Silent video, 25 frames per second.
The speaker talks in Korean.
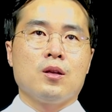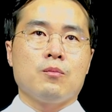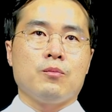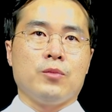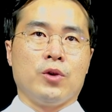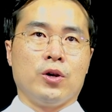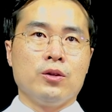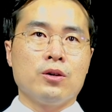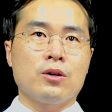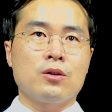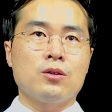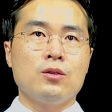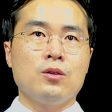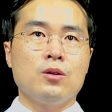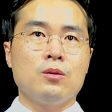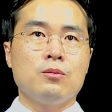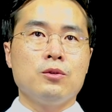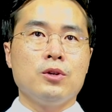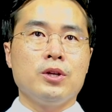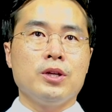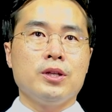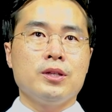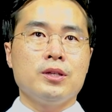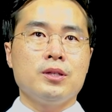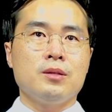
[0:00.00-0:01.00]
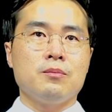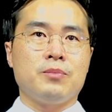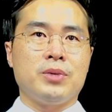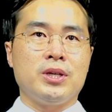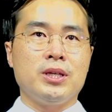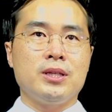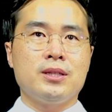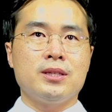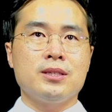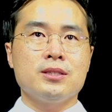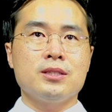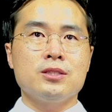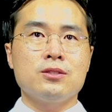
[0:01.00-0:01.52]
면역글로불린은
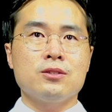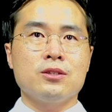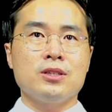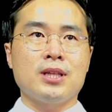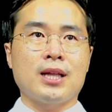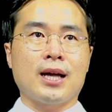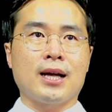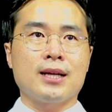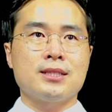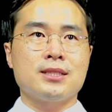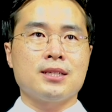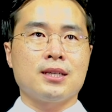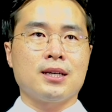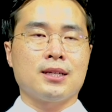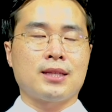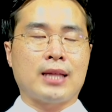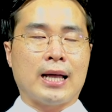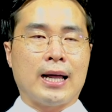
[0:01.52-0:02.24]
비특이적인 항체가